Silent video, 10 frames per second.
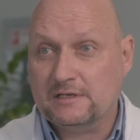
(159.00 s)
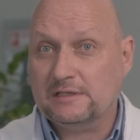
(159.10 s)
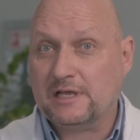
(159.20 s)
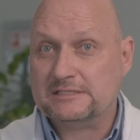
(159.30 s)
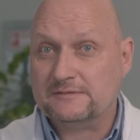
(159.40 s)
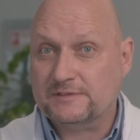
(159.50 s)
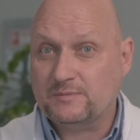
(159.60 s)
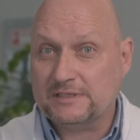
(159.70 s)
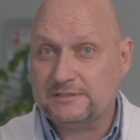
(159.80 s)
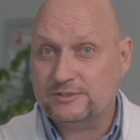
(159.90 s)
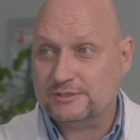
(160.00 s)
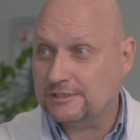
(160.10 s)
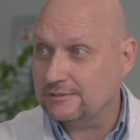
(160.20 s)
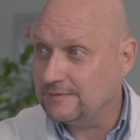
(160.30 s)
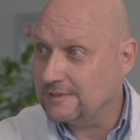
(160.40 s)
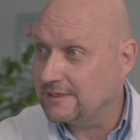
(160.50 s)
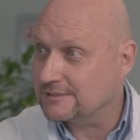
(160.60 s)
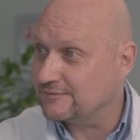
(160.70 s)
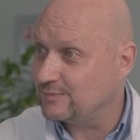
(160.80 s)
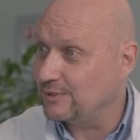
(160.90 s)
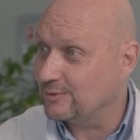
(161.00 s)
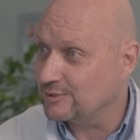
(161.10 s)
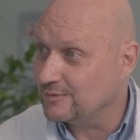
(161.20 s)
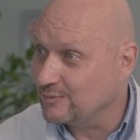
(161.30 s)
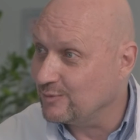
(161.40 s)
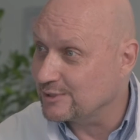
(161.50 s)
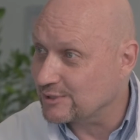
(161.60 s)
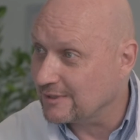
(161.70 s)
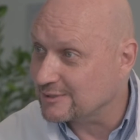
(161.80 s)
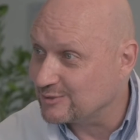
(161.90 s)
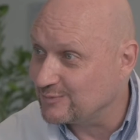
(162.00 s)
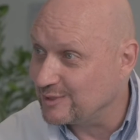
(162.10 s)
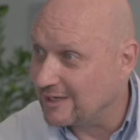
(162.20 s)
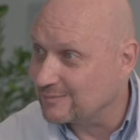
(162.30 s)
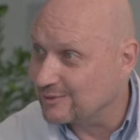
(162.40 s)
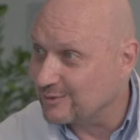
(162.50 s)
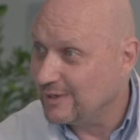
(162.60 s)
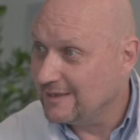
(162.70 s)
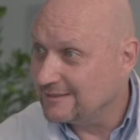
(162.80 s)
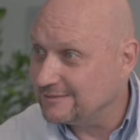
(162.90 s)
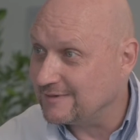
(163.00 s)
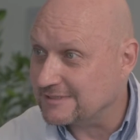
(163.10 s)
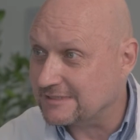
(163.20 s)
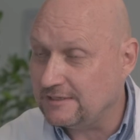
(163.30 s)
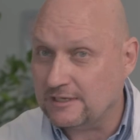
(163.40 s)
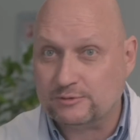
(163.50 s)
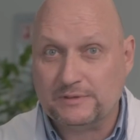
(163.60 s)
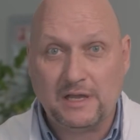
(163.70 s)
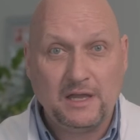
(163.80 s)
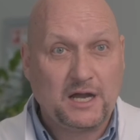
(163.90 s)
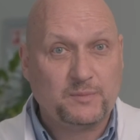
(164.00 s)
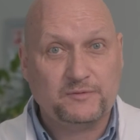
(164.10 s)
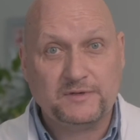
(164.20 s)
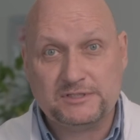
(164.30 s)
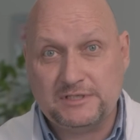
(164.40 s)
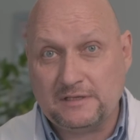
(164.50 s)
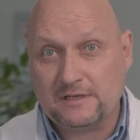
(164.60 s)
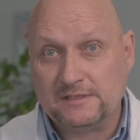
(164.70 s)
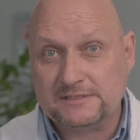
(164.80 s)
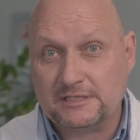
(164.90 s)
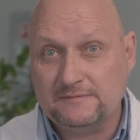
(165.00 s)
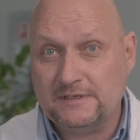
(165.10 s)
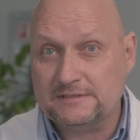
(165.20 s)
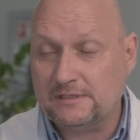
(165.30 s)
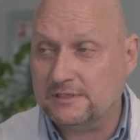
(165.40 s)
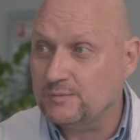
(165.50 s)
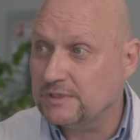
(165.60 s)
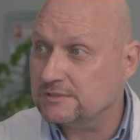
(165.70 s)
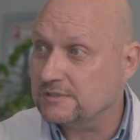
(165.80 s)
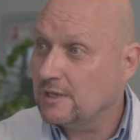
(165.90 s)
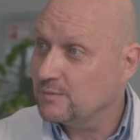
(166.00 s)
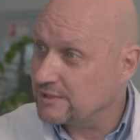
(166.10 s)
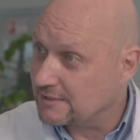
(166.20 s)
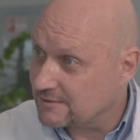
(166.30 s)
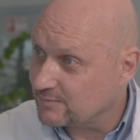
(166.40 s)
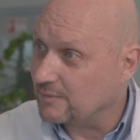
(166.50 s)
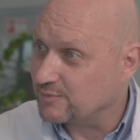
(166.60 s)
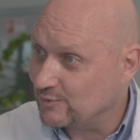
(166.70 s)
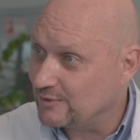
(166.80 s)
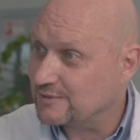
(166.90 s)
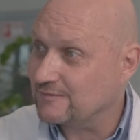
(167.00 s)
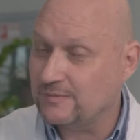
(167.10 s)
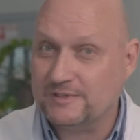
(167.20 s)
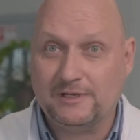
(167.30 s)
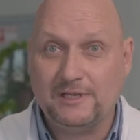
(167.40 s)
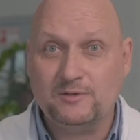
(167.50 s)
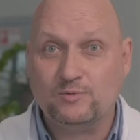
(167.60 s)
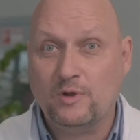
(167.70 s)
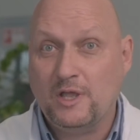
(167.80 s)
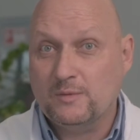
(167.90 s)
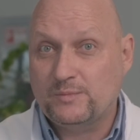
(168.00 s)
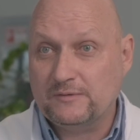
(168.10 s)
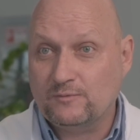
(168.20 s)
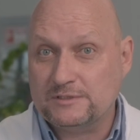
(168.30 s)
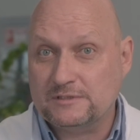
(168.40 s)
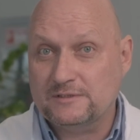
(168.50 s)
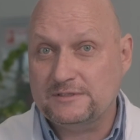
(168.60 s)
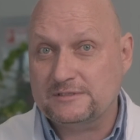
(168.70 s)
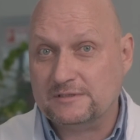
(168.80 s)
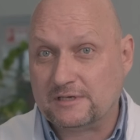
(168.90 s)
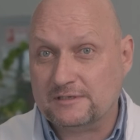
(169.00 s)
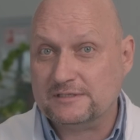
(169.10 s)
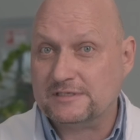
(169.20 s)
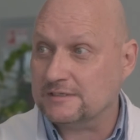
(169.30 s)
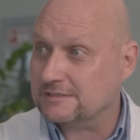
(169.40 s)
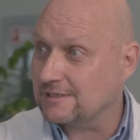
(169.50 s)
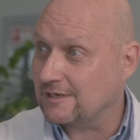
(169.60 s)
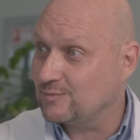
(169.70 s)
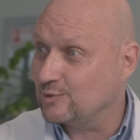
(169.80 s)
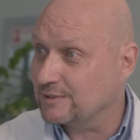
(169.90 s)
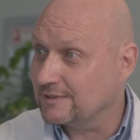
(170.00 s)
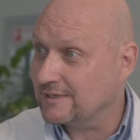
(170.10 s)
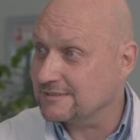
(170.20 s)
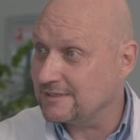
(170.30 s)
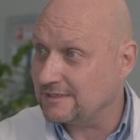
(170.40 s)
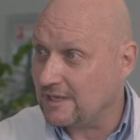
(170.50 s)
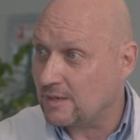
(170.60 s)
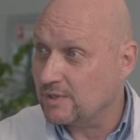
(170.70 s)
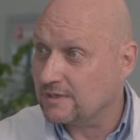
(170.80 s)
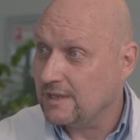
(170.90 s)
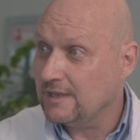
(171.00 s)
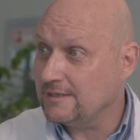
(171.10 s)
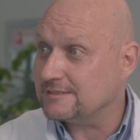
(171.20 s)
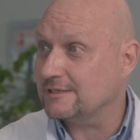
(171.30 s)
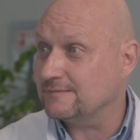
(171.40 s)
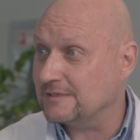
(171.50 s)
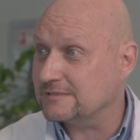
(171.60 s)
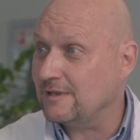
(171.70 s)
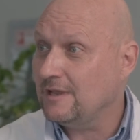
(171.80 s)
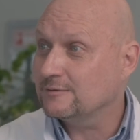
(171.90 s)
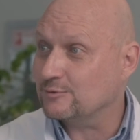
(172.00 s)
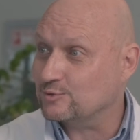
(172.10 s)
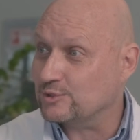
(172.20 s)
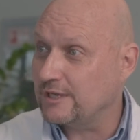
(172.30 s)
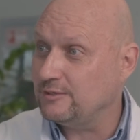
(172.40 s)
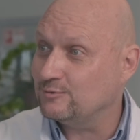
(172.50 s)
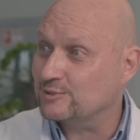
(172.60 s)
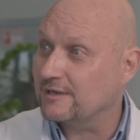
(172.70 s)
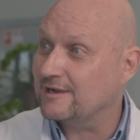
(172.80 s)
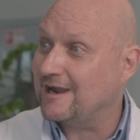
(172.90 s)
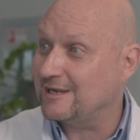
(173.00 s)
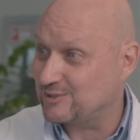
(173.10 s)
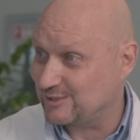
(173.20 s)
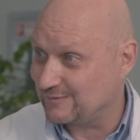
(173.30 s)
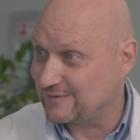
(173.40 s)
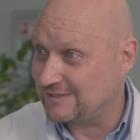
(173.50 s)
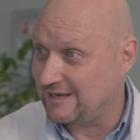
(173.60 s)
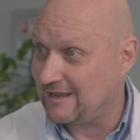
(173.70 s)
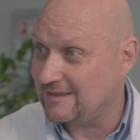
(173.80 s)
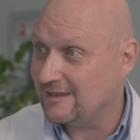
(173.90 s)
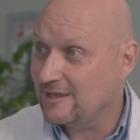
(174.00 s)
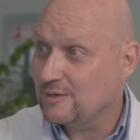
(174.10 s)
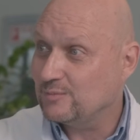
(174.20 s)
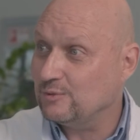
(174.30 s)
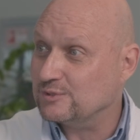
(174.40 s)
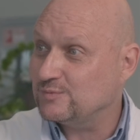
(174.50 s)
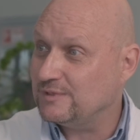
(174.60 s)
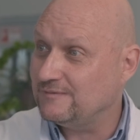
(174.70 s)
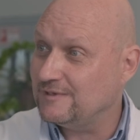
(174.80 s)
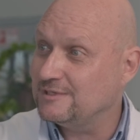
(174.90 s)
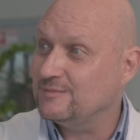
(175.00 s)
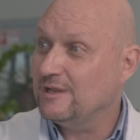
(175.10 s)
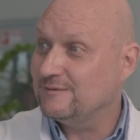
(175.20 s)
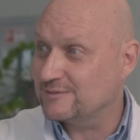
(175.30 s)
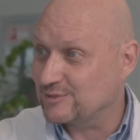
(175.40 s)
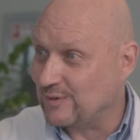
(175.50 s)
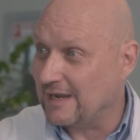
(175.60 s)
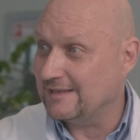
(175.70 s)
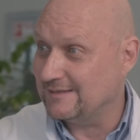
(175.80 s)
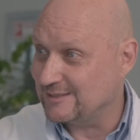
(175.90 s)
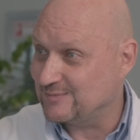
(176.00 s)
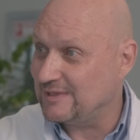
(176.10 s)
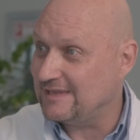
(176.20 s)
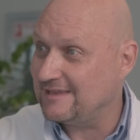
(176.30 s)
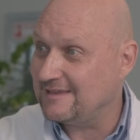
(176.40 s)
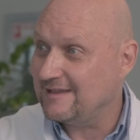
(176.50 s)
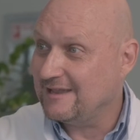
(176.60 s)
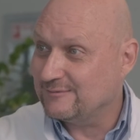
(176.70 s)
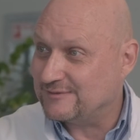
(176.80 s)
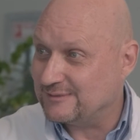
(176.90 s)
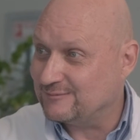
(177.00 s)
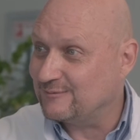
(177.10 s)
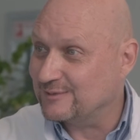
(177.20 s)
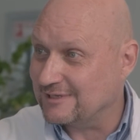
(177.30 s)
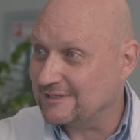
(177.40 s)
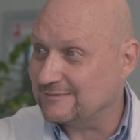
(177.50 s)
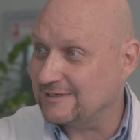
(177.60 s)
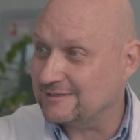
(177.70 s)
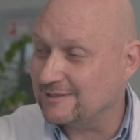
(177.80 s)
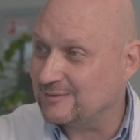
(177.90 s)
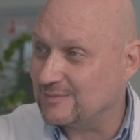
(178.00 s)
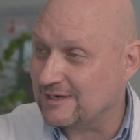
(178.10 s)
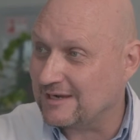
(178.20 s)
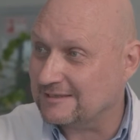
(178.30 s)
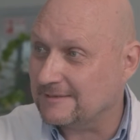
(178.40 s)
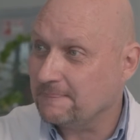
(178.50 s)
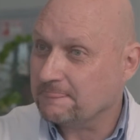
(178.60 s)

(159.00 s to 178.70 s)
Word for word: глаз автоматически двигается вперед, ему больше глазному яблоку деваться некуда, а повреждение глазодвигательных мышц, мы сейчас обсудим с вами клинику, угу. приводит к десинхронизации работы глазных яблок и, соответственно, нарушению уже качества зрения. Плюс мы видим визуальные изменения всего вот этого конгломерата.